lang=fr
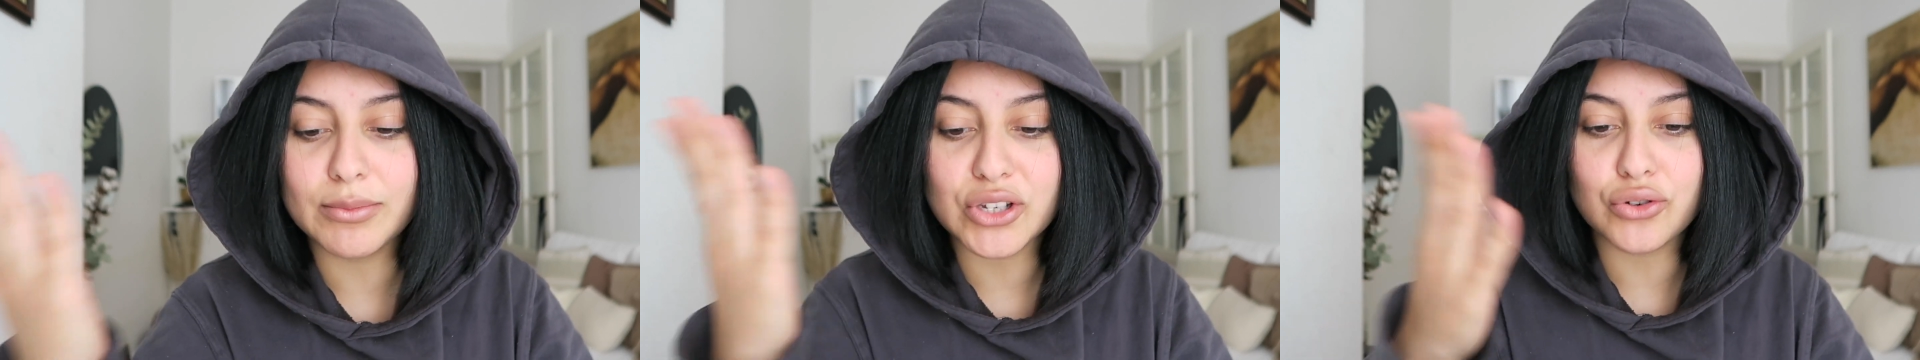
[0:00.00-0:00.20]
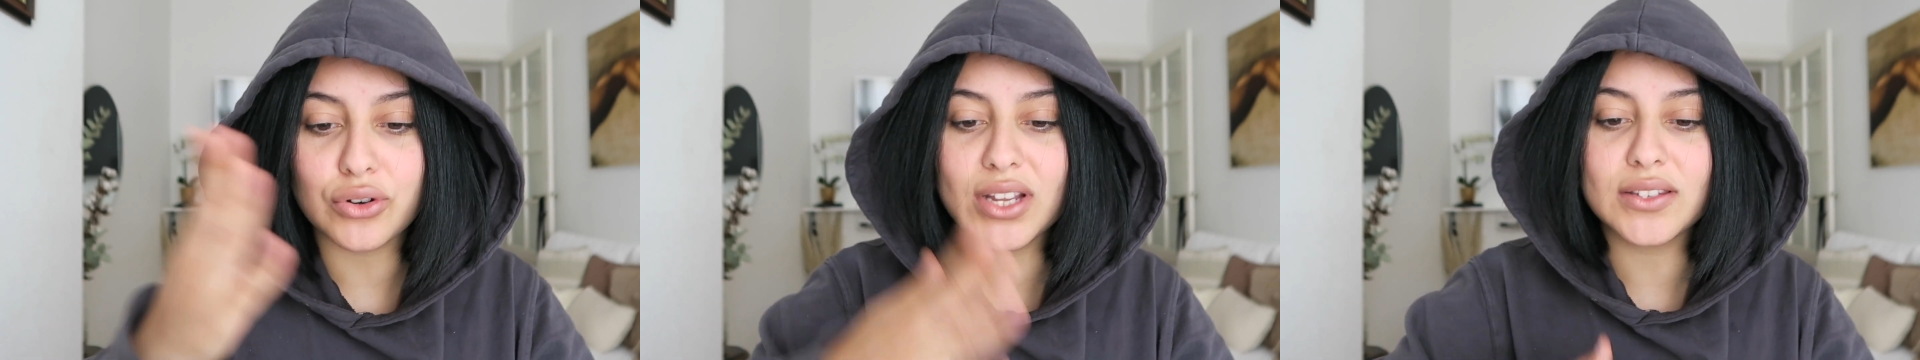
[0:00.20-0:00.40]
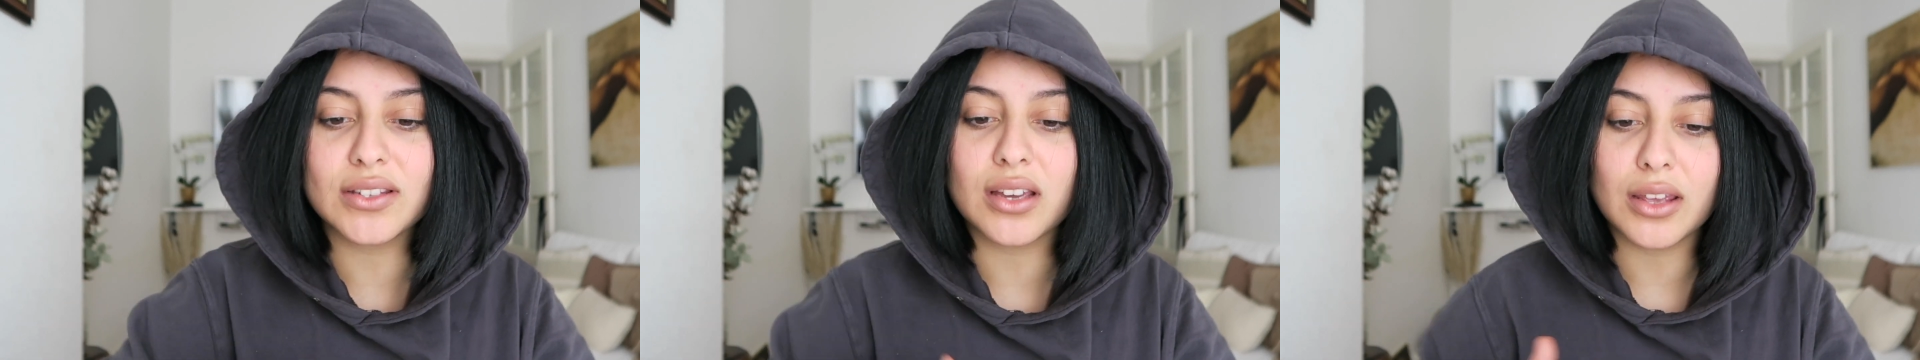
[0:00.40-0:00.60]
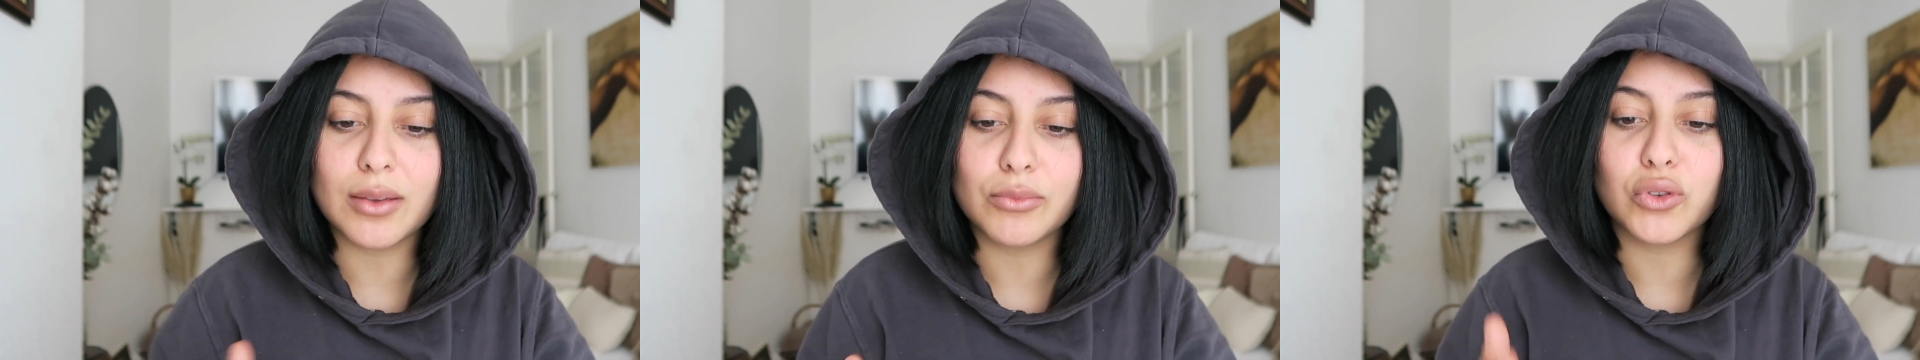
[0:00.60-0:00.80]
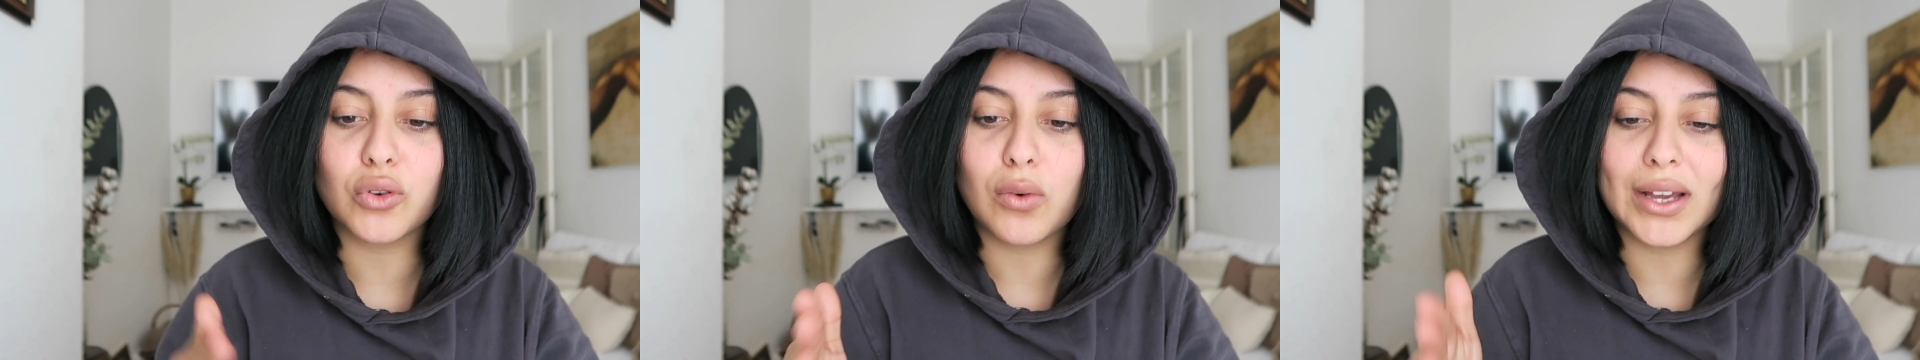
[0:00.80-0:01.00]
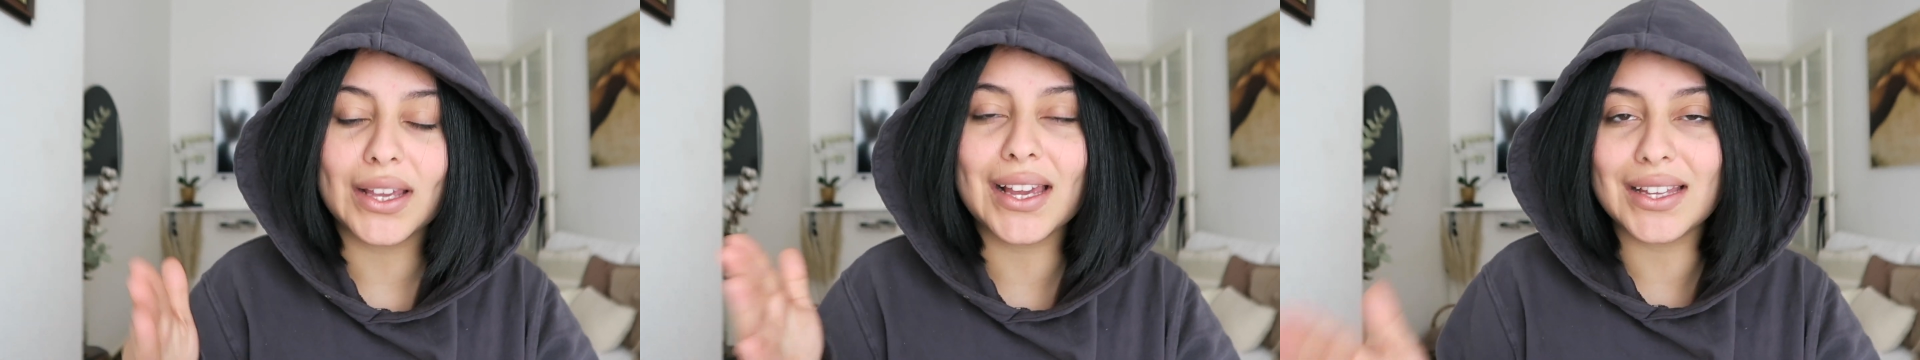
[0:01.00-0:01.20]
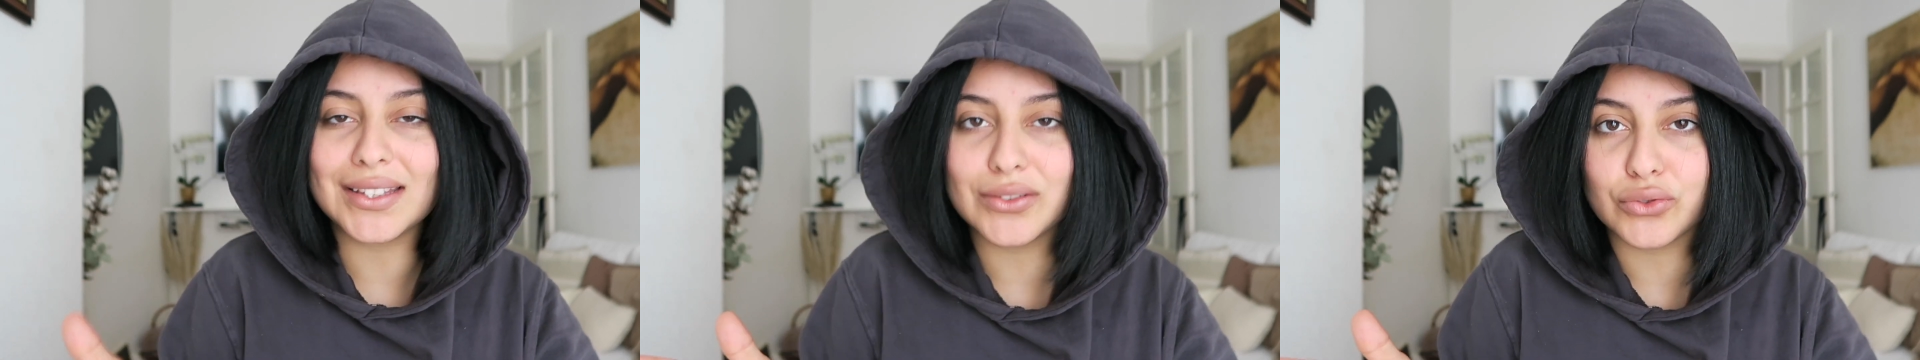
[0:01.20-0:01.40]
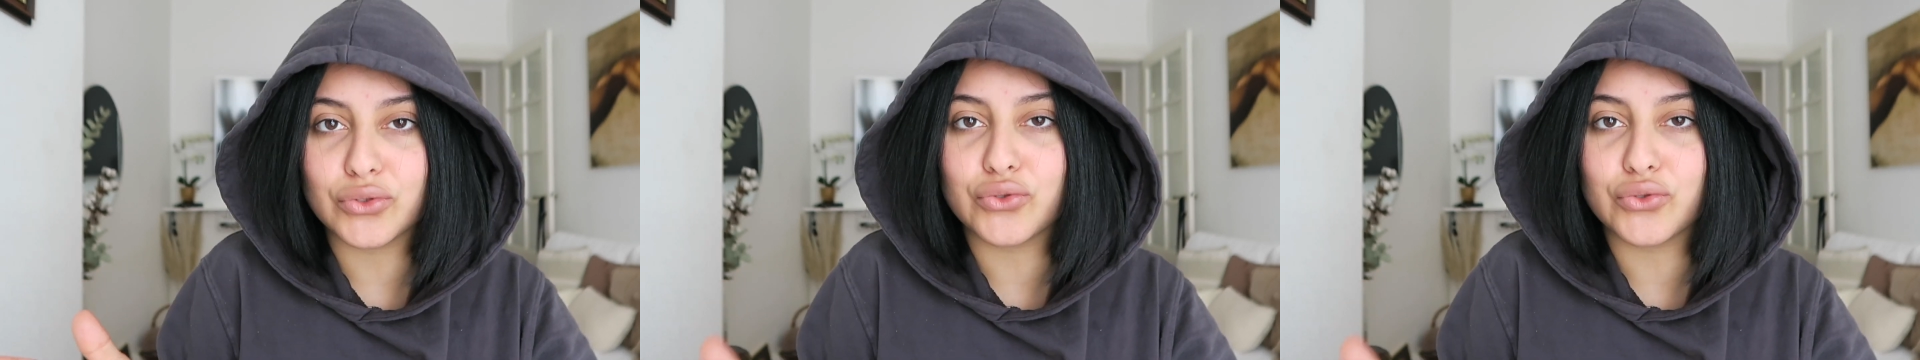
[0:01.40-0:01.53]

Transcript: mais je laisse quand même 3-4